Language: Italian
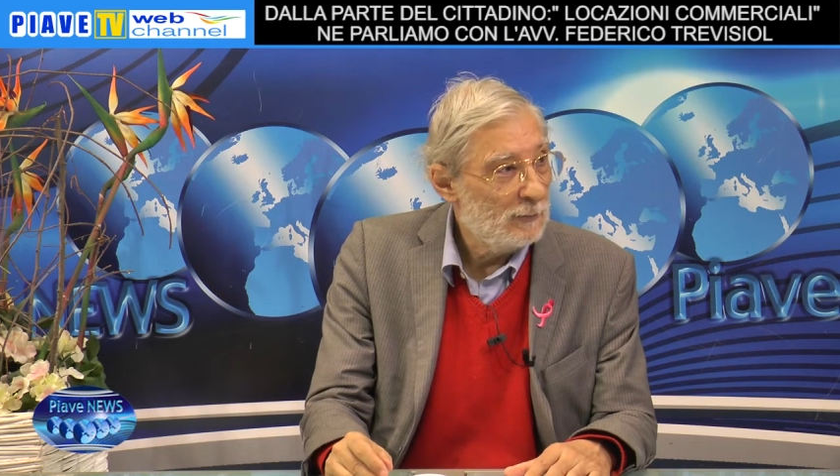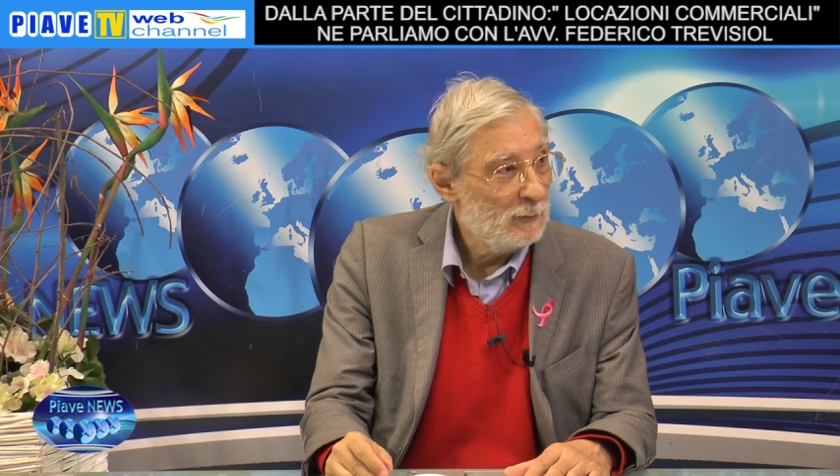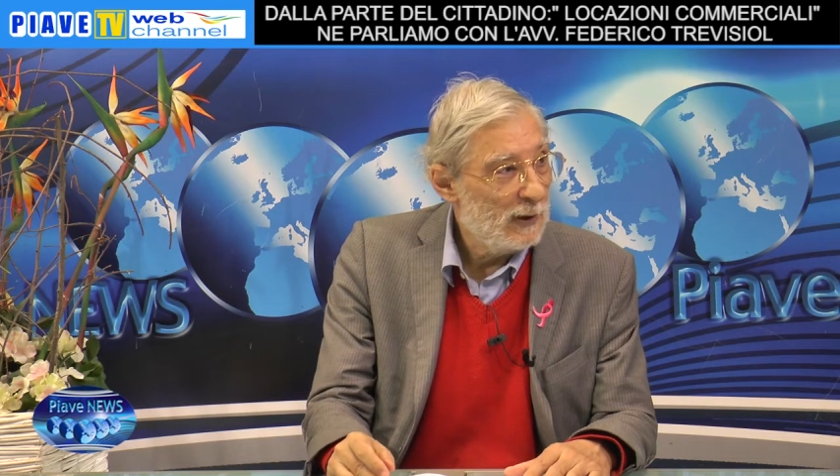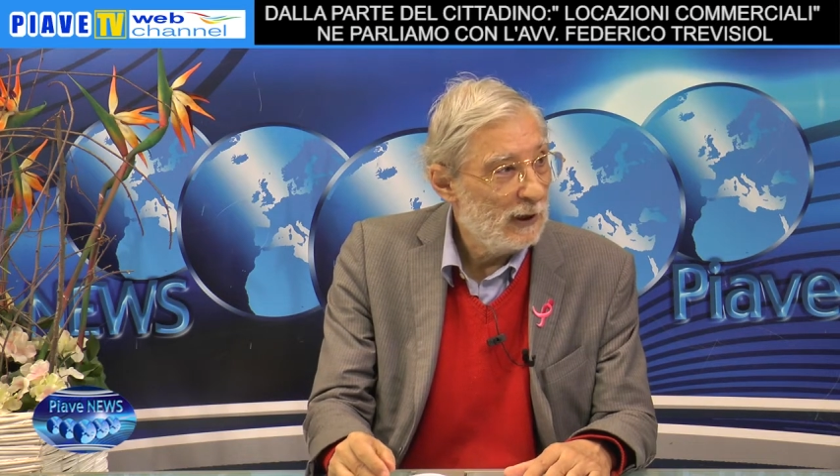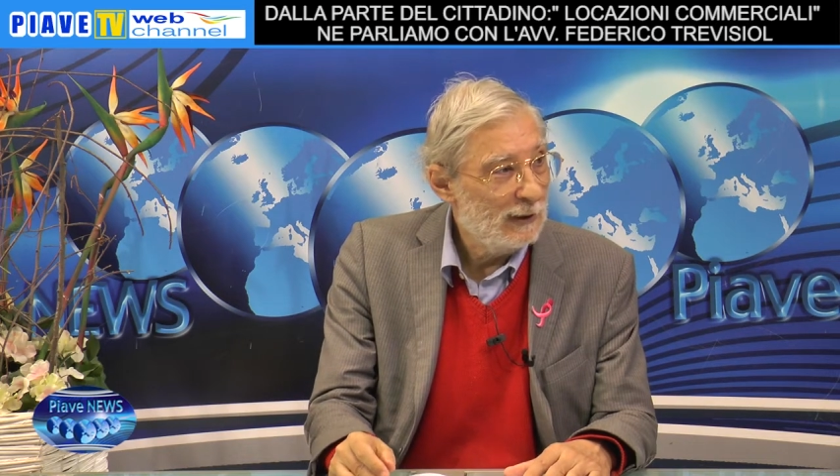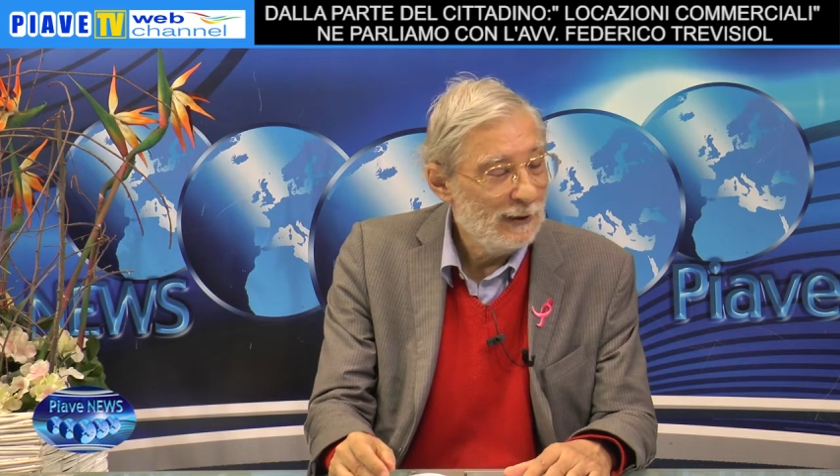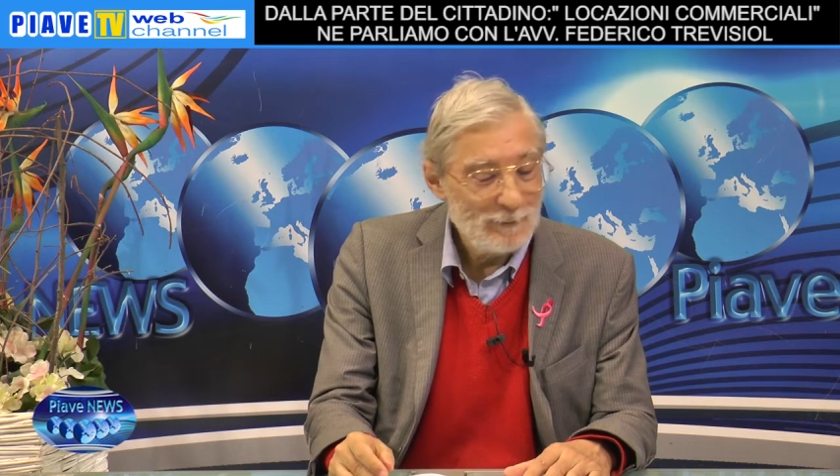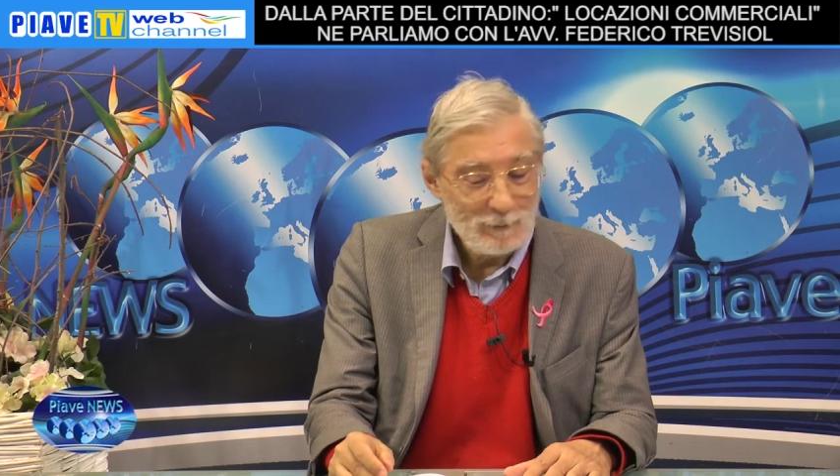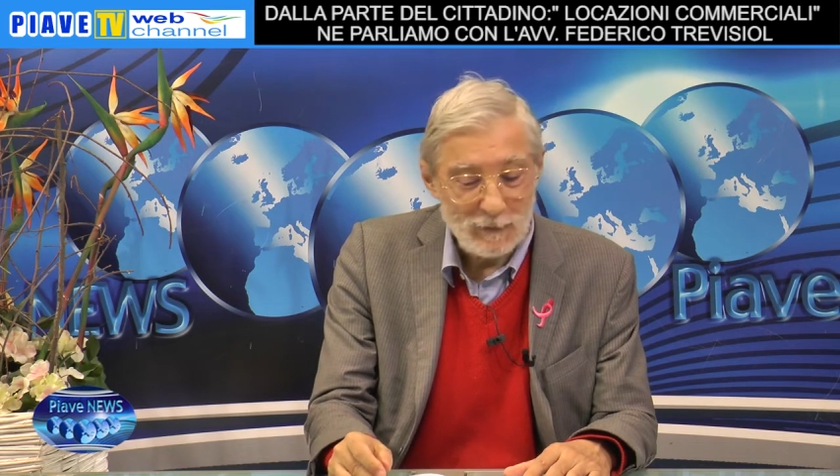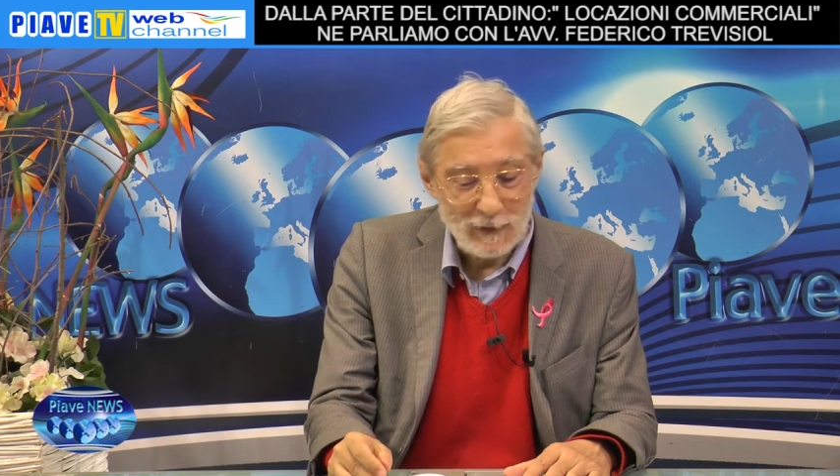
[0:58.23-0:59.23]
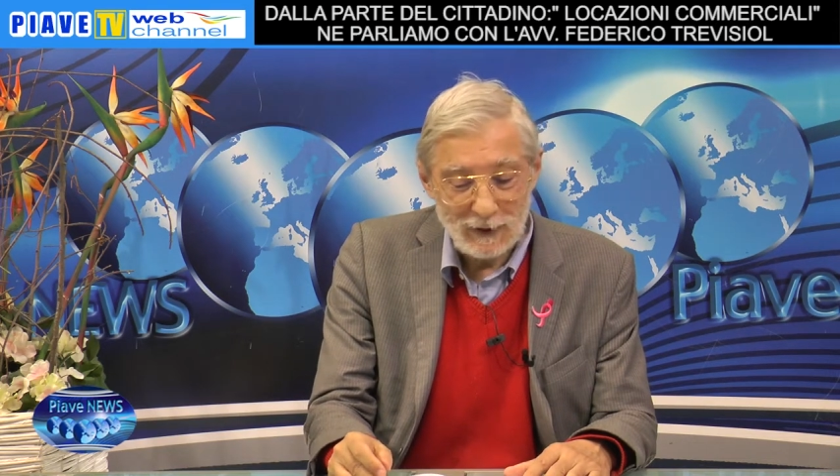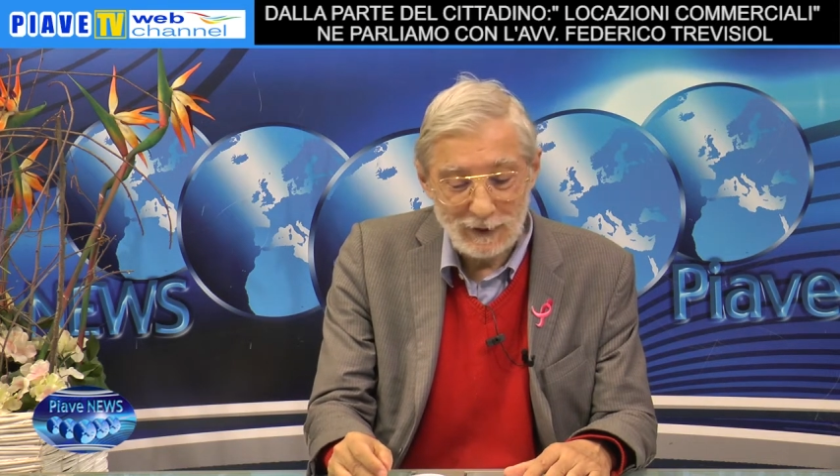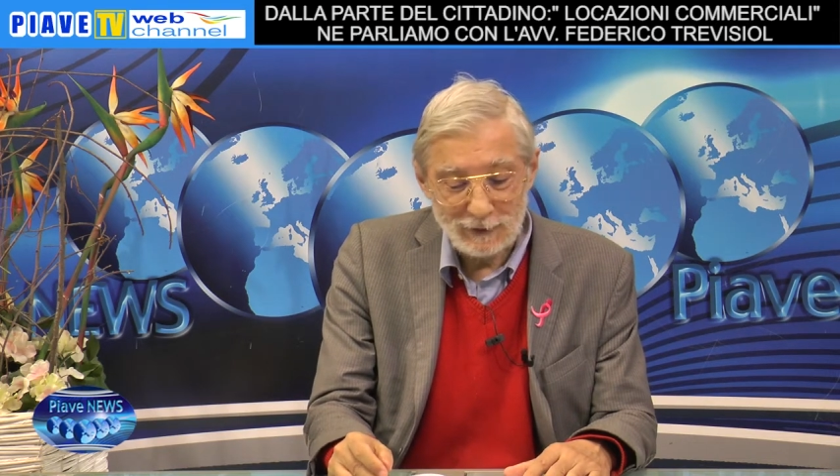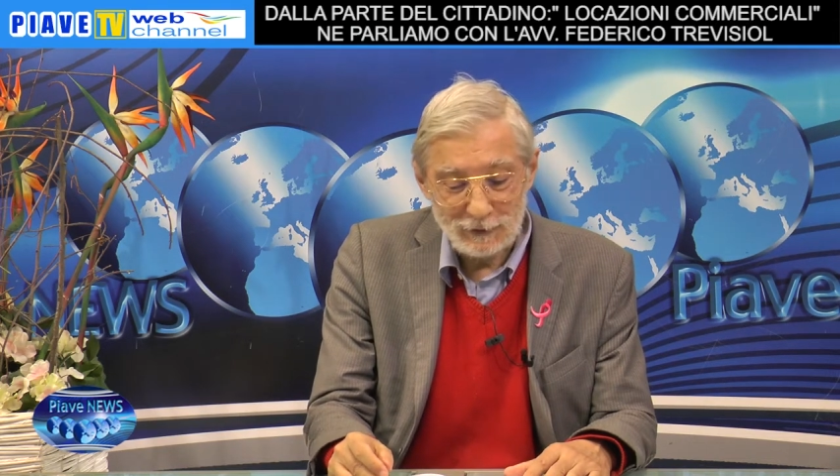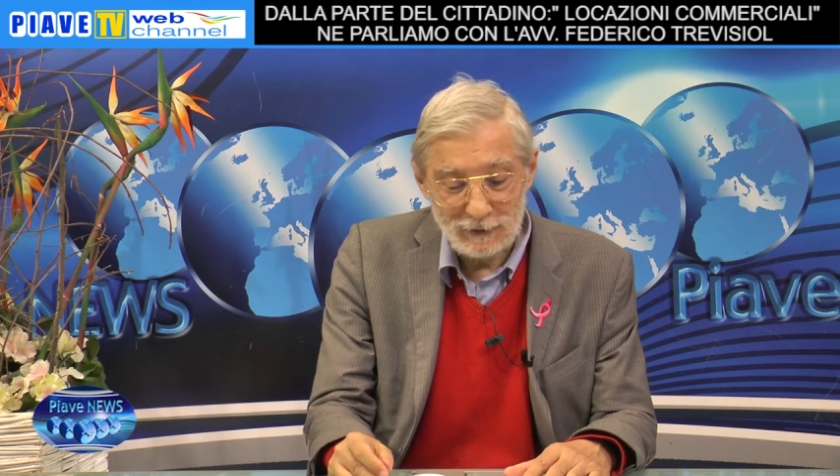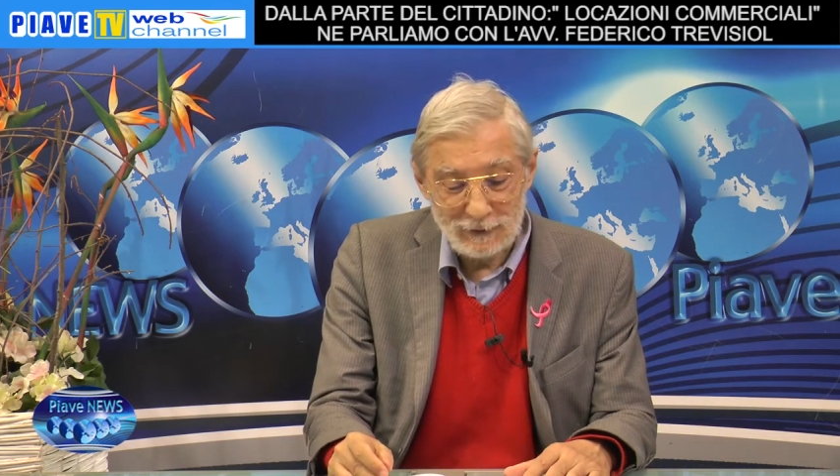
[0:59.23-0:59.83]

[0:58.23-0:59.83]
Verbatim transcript: bene, ecco,